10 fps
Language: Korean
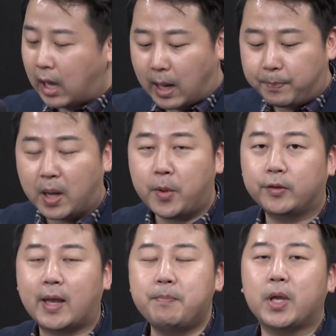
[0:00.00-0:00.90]

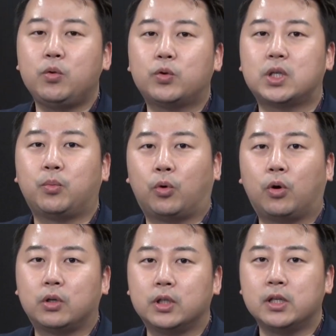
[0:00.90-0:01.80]
합하면
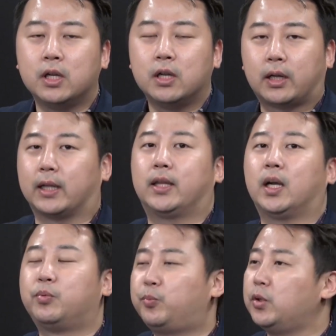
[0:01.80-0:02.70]
365억을
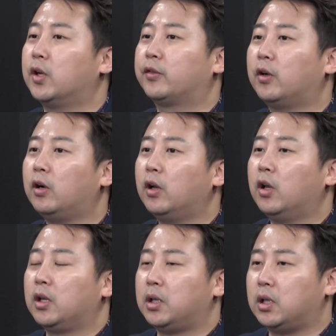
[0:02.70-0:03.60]
갔다가 부풀려서
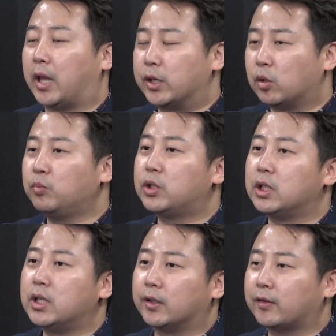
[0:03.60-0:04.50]
이 대정부
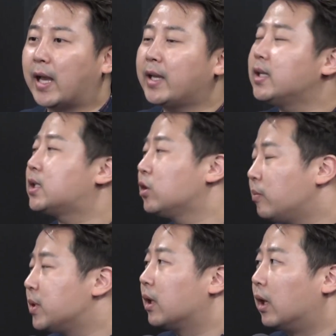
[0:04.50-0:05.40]
질의에서 사기를 친
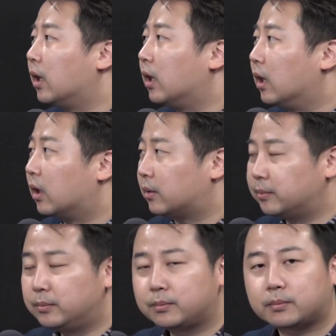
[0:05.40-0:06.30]
겁니다. 어,
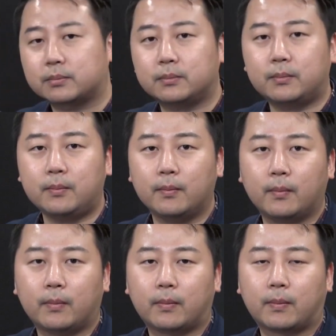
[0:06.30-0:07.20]
대국민
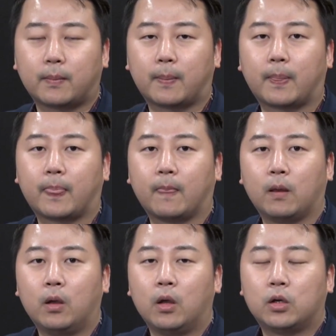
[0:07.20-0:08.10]
대국민 거짓말한
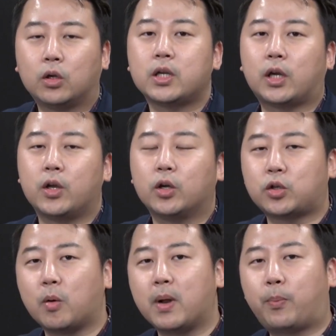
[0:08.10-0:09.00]
거네요. 그러니까 이건
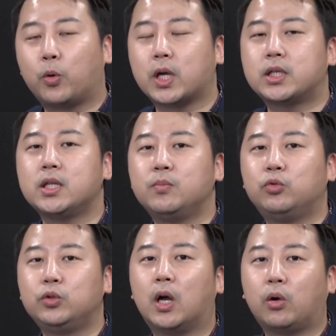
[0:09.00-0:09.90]
정말 음. 보좌진이
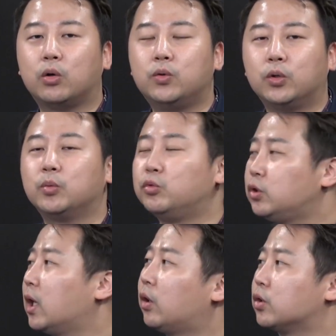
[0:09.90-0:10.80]
무능하고 의원도
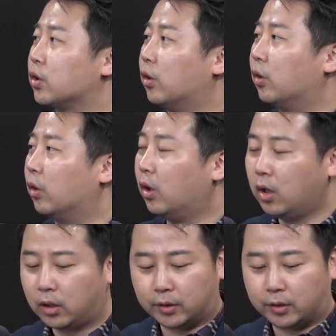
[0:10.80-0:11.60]
무능한 거죠. 음.